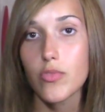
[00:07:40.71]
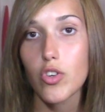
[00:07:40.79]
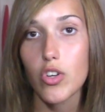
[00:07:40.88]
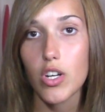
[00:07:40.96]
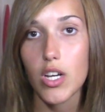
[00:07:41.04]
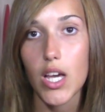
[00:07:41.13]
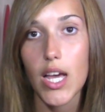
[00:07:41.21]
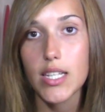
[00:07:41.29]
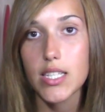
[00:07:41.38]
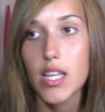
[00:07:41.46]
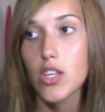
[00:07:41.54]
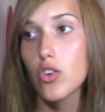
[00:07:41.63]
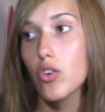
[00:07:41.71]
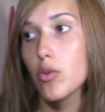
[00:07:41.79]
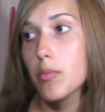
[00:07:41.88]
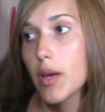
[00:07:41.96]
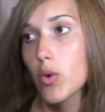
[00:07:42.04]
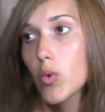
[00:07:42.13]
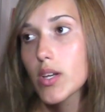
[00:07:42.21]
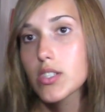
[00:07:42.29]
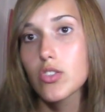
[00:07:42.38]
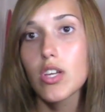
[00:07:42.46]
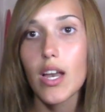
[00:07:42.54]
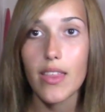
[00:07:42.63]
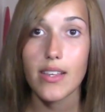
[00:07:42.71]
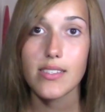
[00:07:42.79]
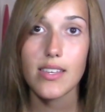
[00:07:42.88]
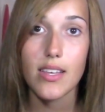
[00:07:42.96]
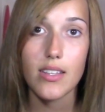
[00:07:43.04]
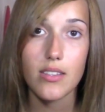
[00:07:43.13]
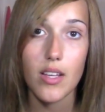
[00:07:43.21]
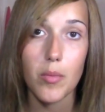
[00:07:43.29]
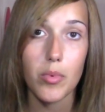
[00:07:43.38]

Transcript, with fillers: con el GH de yo me acuesto y al día siguiente